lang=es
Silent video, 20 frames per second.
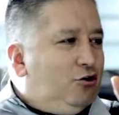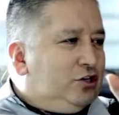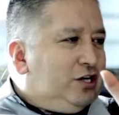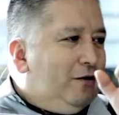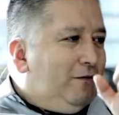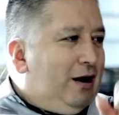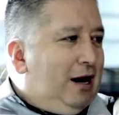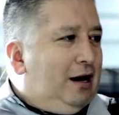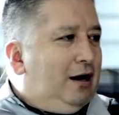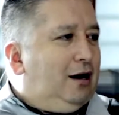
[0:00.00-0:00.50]

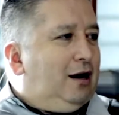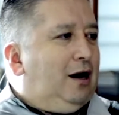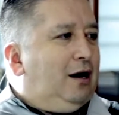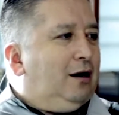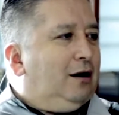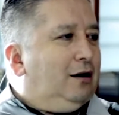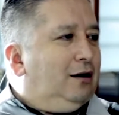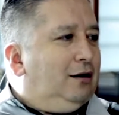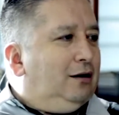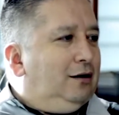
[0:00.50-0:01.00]
rosa
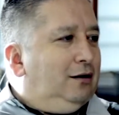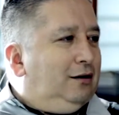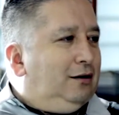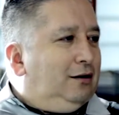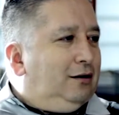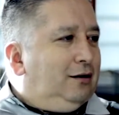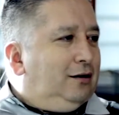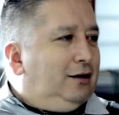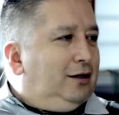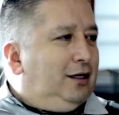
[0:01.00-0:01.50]
blanca.
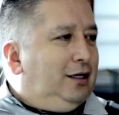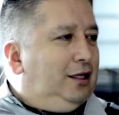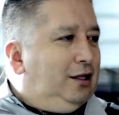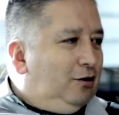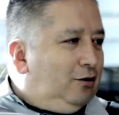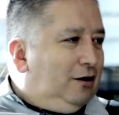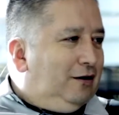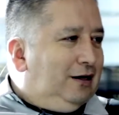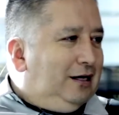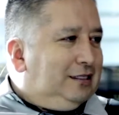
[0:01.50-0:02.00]

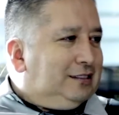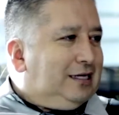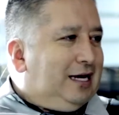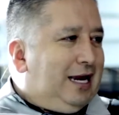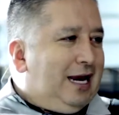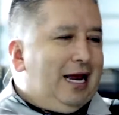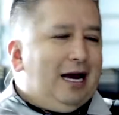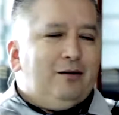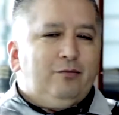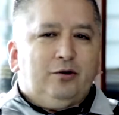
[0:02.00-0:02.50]
Y de una vez
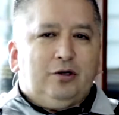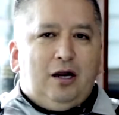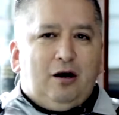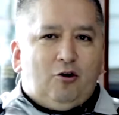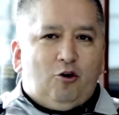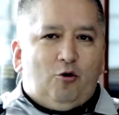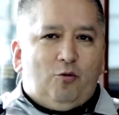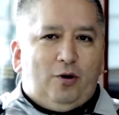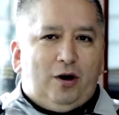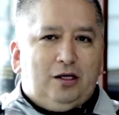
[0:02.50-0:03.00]
les
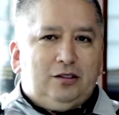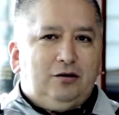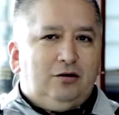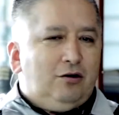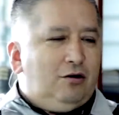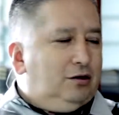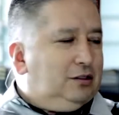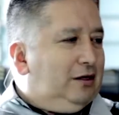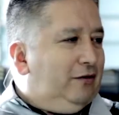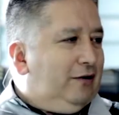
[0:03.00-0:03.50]
creamos la
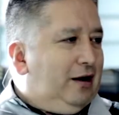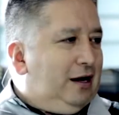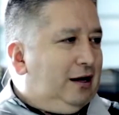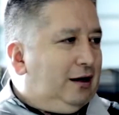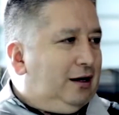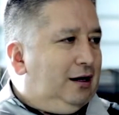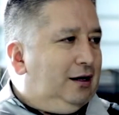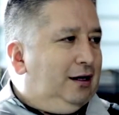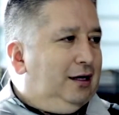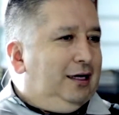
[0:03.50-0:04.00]
corporación rosa
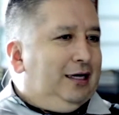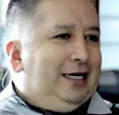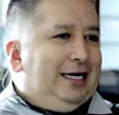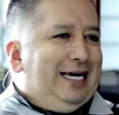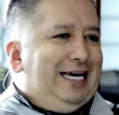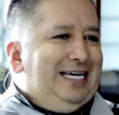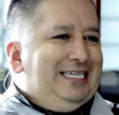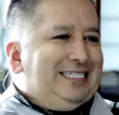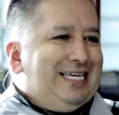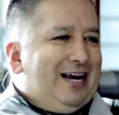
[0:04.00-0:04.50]
blanca
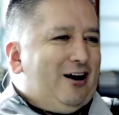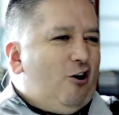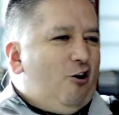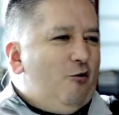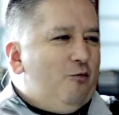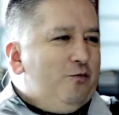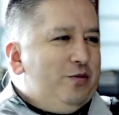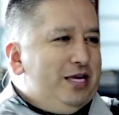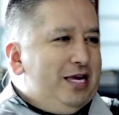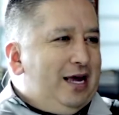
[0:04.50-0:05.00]
y
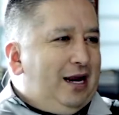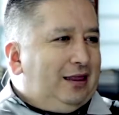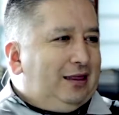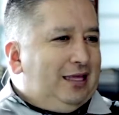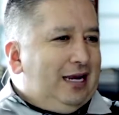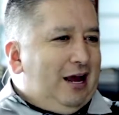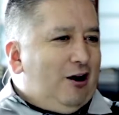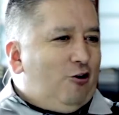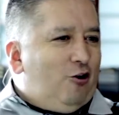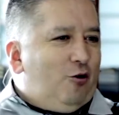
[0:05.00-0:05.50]
se
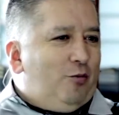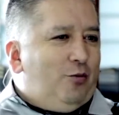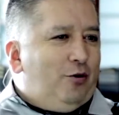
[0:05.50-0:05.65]
convierte